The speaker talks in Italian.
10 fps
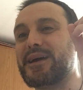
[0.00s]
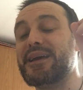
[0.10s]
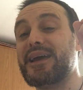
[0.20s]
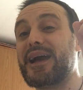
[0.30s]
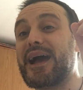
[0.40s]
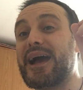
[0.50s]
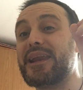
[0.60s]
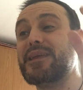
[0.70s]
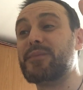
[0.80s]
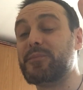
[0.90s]
aria
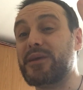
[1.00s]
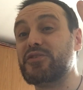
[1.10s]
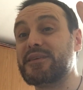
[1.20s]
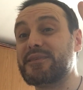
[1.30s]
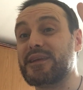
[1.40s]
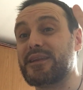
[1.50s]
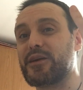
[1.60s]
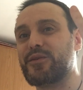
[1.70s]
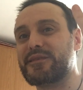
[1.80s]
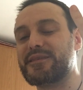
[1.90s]
aria ma ben gestita,
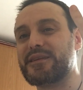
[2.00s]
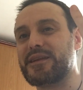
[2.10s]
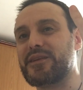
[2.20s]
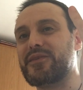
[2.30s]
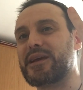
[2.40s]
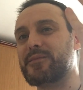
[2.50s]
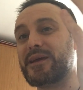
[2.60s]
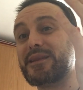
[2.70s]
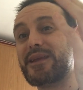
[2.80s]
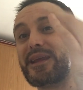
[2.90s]
cosa significa
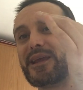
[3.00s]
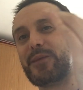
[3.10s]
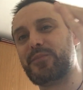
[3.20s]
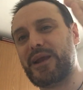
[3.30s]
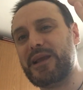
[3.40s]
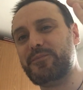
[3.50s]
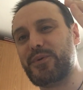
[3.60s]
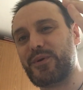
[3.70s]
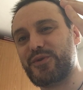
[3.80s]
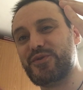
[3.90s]
mantenere poi
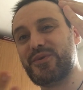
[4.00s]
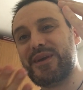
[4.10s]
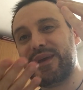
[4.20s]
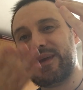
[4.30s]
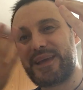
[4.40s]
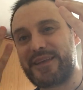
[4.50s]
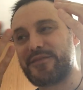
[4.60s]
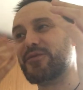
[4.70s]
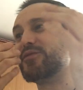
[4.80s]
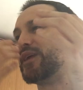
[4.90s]
l'appoggio, il
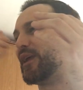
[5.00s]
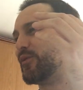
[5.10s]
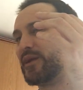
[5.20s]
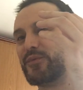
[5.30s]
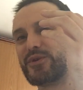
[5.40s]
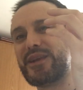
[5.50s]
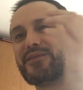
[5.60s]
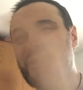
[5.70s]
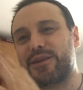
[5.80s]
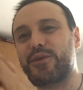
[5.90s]
sostegno, la voce in
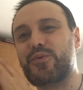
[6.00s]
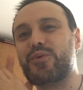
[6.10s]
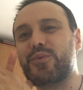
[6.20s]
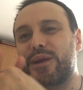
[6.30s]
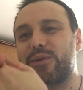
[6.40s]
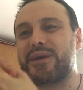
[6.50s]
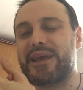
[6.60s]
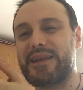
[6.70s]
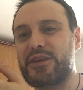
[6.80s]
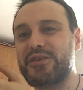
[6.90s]
avanti, tutto quello
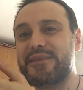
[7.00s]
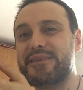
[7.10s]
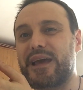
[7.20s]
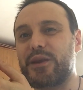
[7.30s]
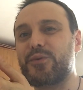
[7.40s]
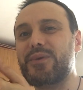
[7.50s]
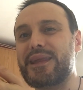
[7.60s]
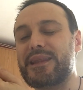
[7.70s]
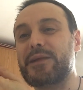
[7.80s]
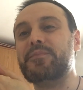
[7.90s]
che è necessario.
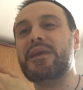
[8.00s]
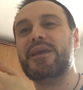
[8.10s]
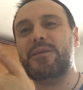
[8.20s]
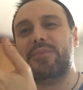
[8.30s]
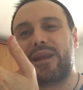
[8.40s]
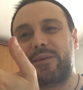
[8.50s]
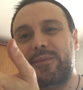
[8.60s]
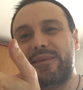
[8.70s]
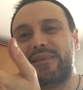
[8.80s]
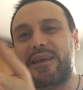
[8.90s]
Quindi, per chi
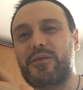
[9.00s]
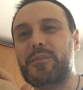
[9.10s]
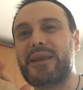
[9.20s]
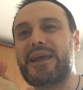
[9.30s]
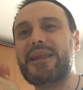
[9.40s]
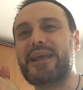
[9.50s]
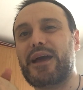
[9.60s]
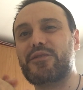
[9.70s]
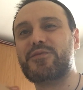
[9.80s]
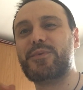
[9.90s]
mi segue per
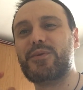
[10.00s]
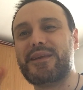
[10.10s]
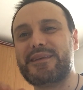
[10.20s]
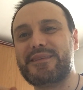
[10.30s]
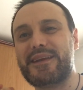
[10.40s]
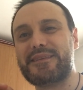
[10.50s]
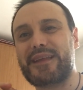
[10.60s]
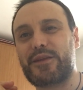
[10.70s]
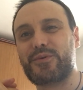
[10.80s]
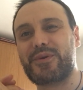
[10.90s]
Gaetano, spero di essere
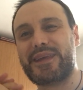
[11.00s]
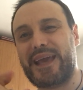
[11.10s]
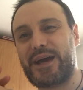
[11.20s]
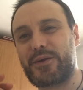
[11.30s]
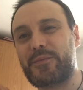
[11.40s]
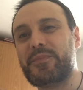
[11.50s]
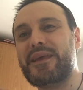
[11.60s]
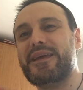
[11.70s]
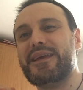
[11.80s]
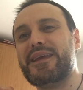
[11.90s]
stato chiaro.
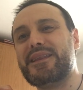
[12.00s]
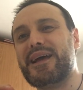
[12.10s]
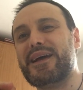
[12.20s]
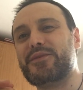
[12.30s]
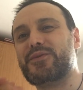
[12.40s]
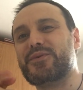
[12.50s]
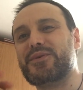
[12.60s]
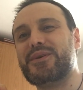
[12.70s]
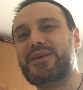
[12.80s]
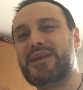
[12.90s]

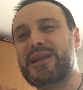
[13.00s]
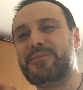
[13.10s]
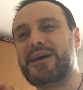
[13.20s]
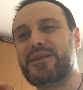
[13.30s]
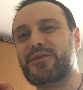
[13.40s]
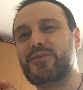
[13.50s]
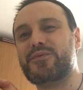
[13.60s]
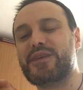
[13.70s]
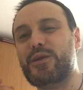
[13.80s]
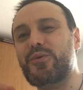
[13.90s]
Intanto eh, le mando un
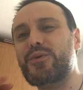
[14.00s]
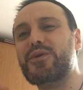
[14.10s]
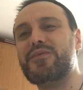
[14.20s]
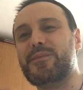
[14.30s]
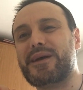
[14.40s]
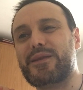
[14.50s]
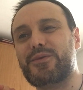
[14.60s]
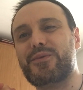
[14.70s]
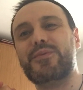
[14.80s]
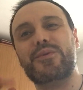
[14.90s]
saluto, vi
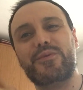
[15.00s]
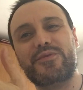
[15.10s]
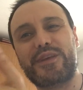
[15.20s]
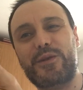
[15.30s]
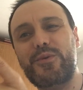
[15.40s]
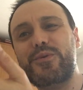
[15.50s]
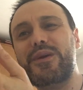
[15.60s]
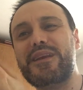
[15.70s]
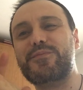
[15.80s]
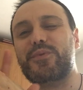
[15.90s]
mando un saluto
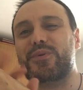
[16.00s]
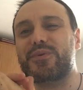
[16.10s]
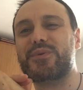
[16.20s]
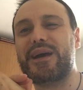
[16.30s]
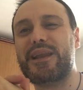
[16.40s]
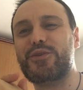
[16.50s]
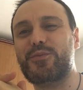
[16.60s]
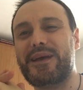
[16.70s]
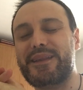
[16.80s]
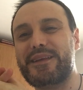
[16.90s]
e rispondo alla
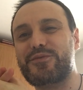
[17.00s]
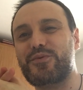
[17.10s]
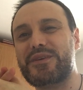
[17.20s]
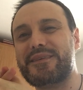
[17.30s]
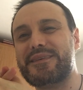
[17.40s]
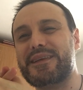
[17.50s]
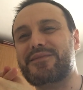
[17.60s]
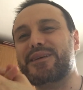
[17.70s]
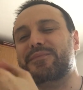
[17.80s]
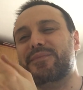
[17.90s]
domanda
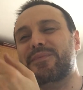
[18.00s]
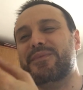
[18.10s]
successiva.